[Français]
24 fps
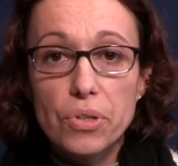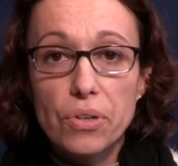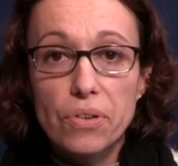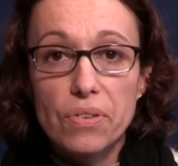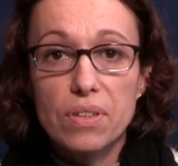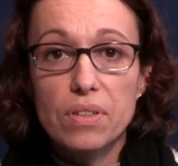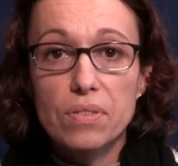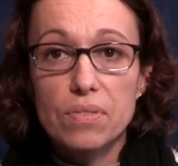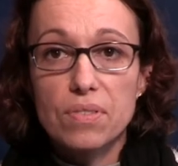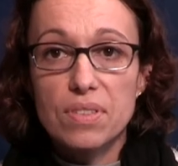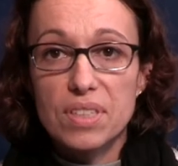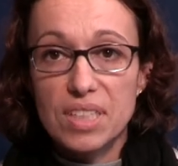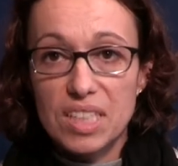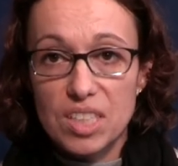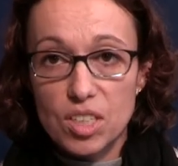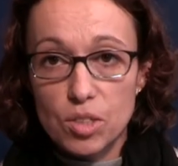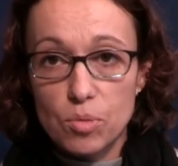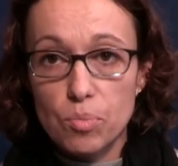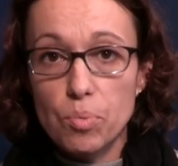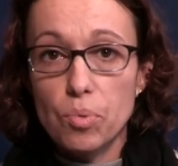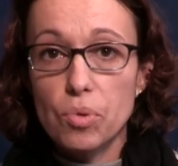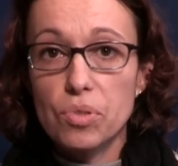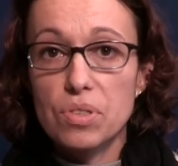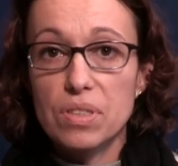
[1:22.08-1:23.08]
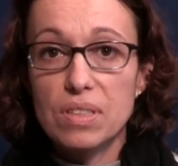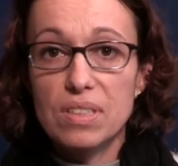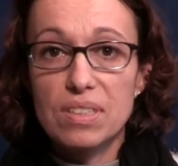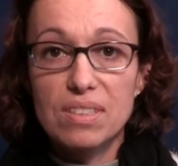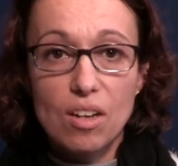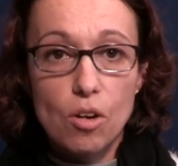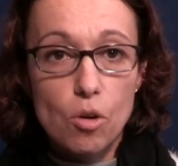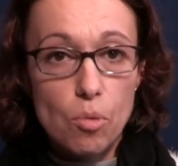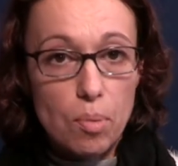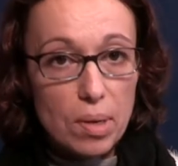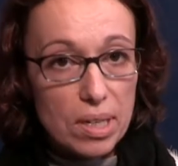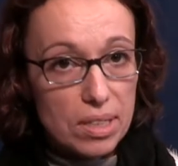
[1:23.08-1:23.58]
un an, 50% des
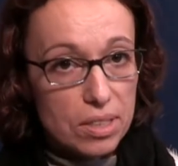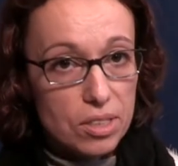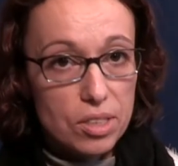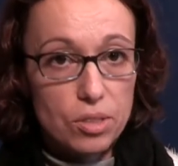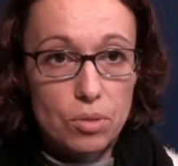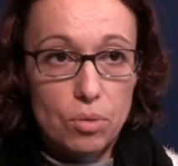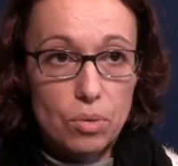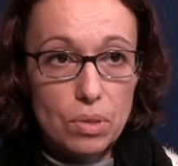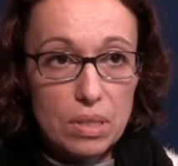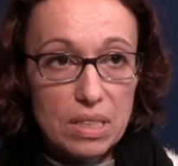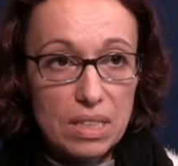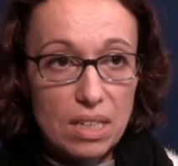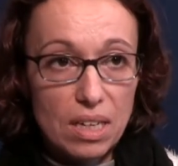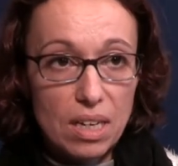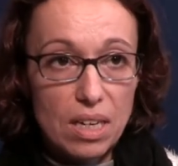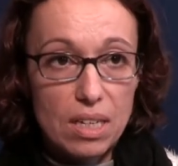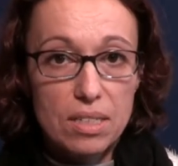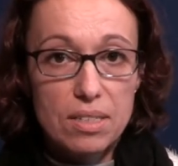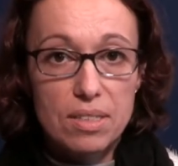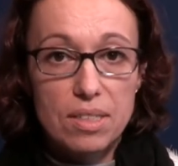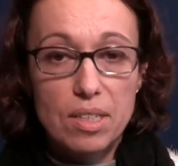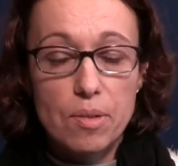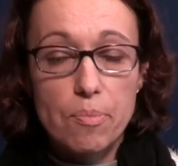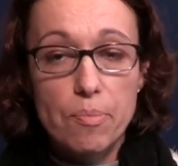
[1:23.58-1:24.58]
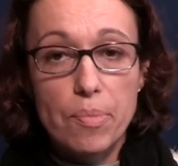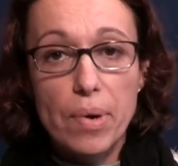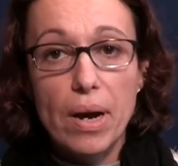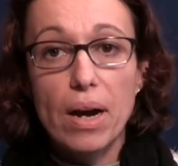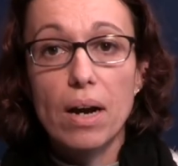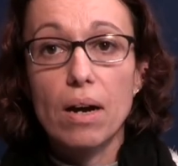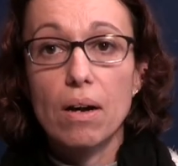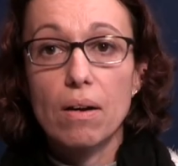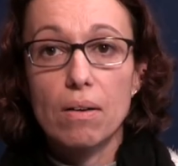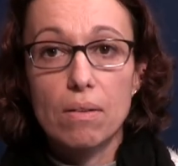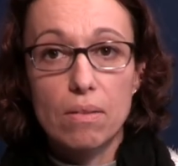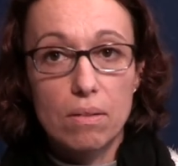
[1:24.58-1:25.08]
travaux pratiques ont été réalisés
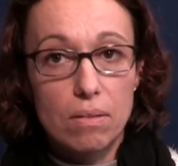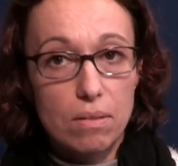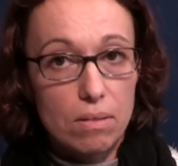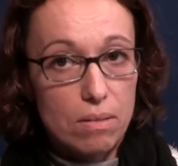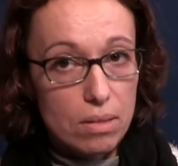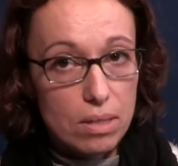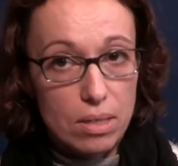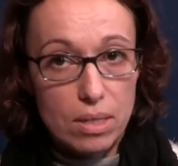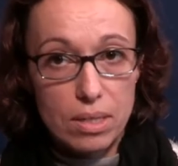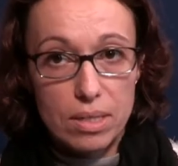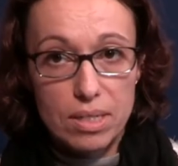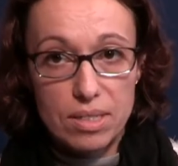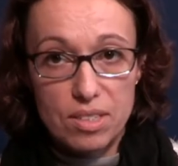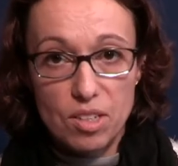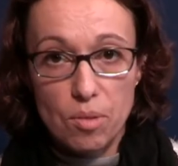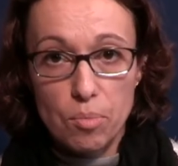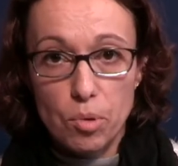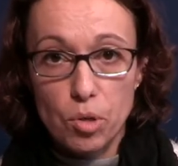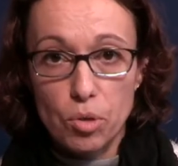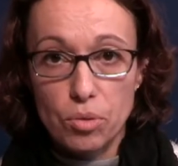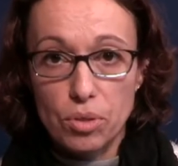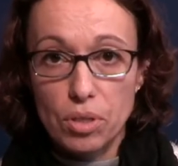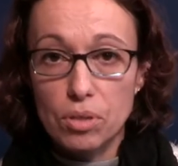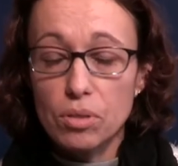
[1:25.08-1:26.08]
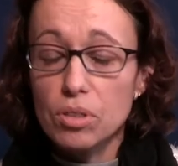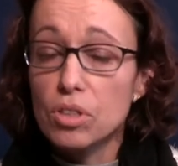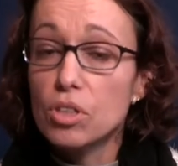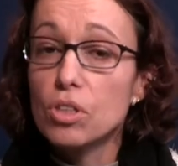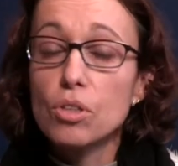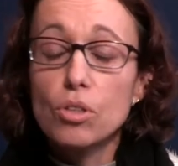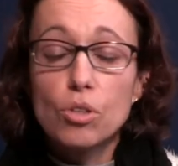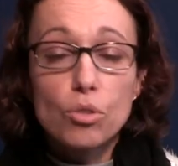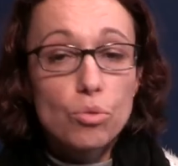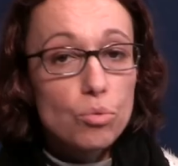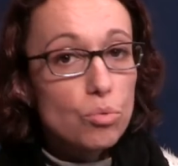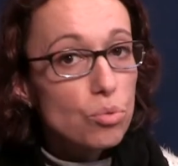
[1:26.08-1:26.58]
par euh, les apprenants,
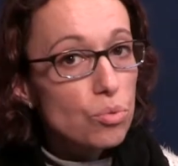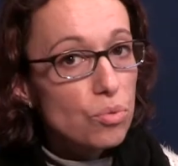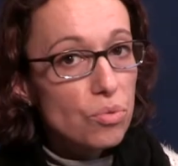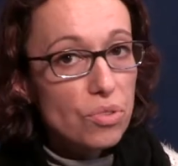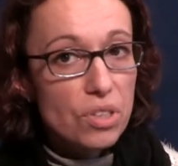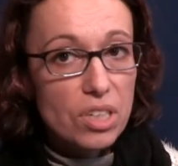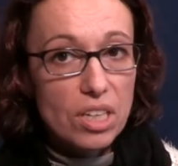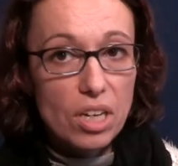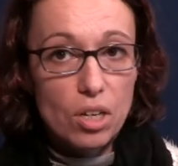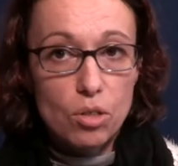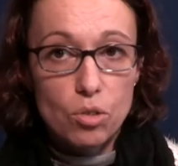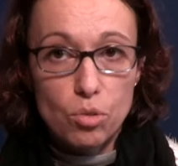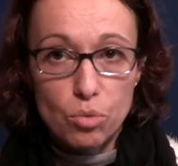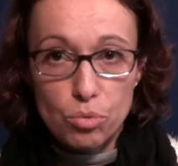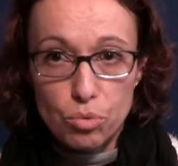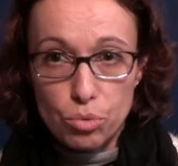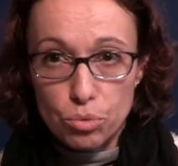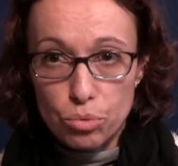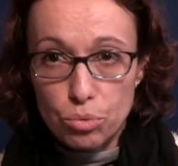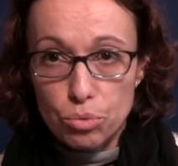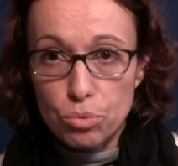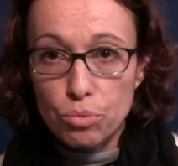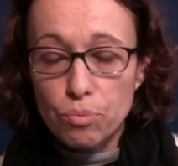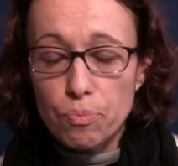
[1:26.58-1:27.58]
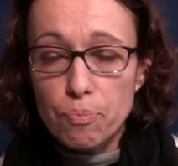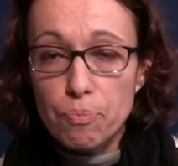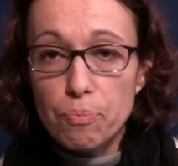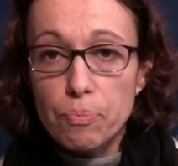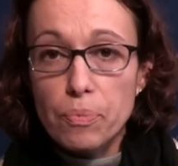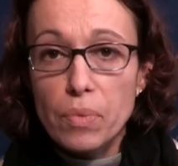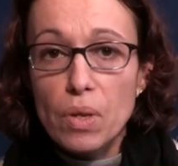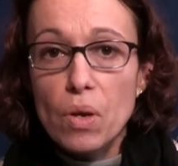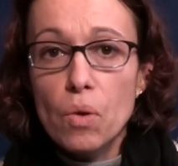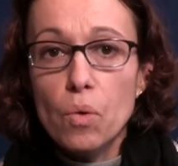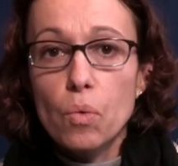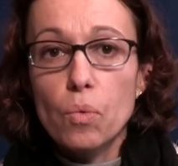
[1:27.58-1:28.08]
toutes filières confondues.
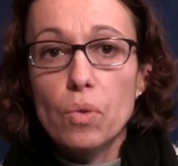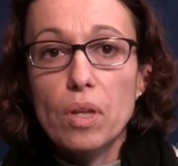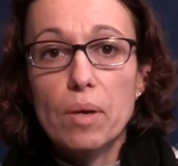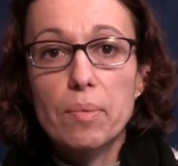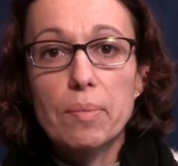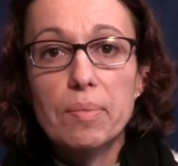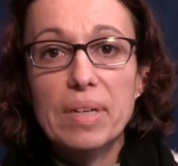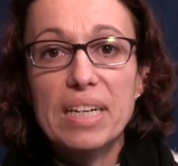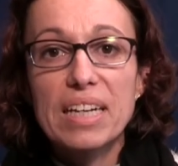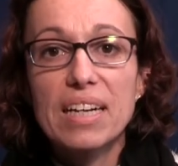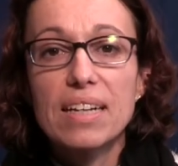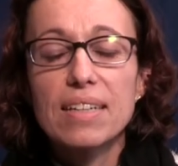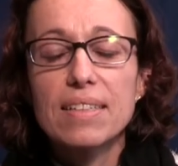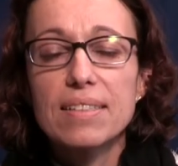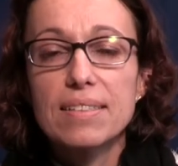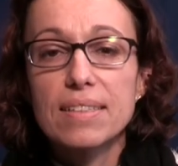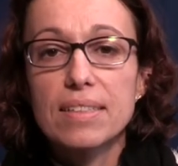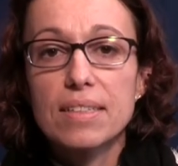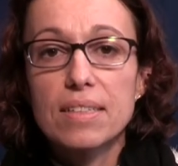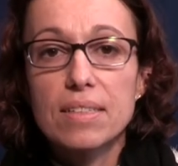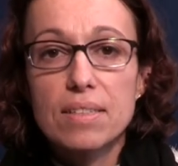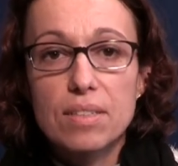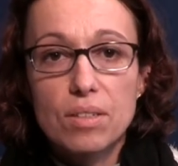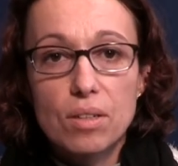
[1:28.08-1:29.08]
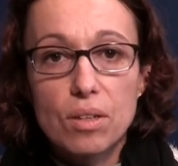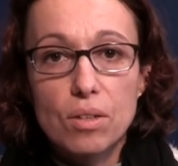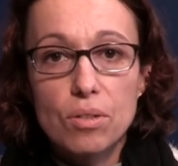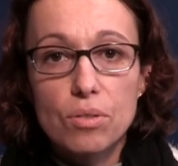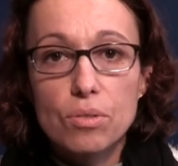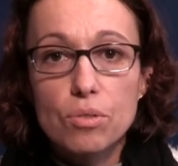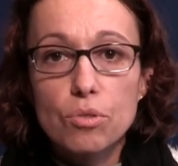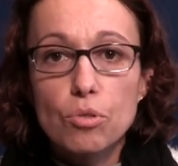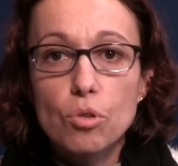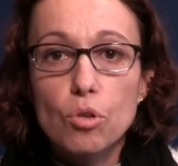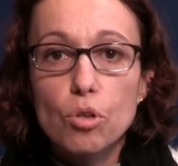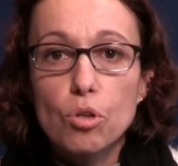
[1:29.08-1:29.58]
On a même réalisé des
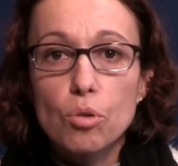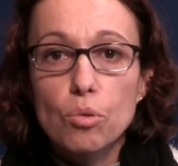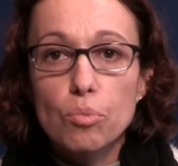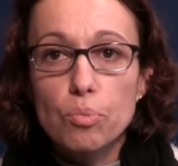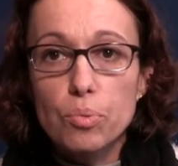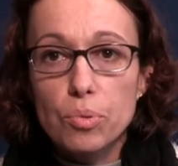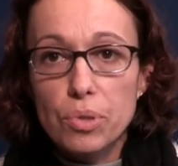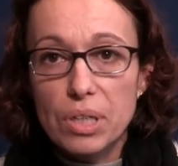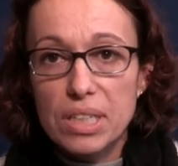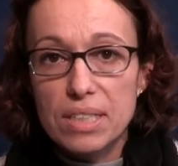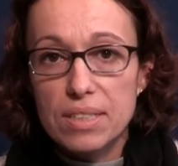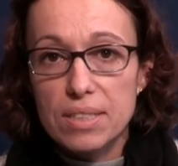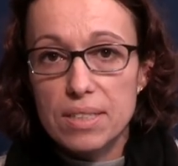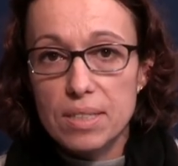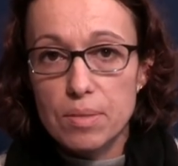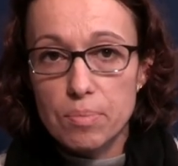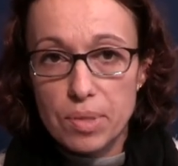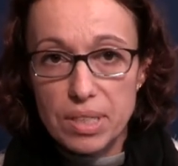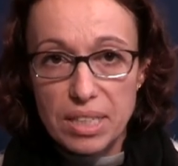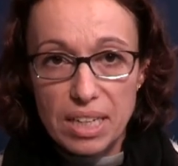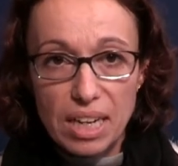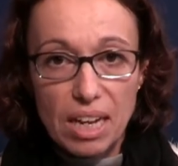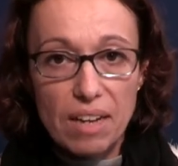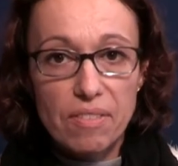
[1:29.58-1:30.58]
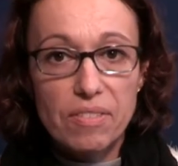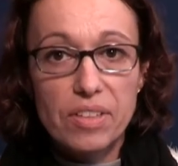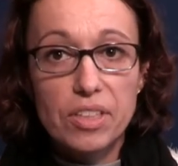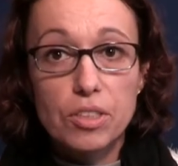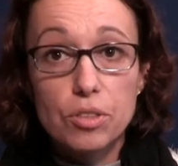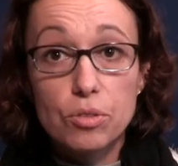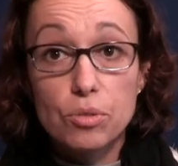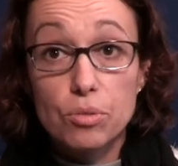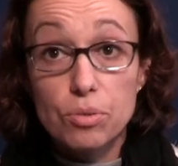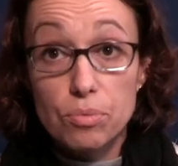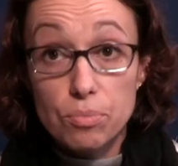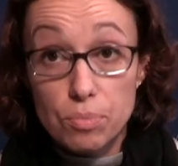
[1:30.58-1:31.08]
séances euh, pluridisciplinaires avec
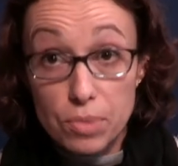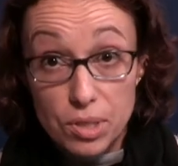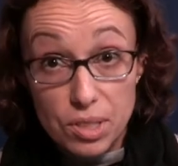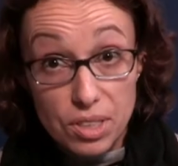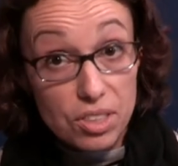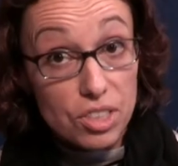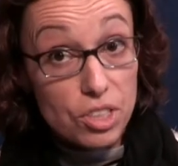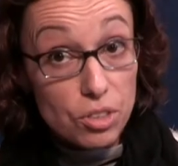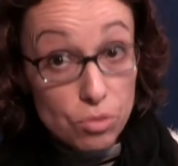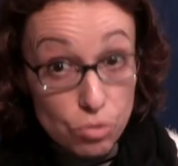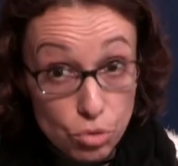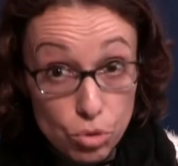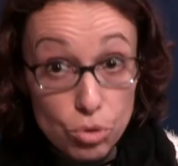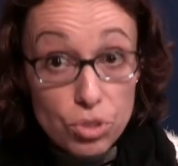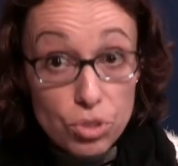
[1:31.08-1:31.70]
des niveaux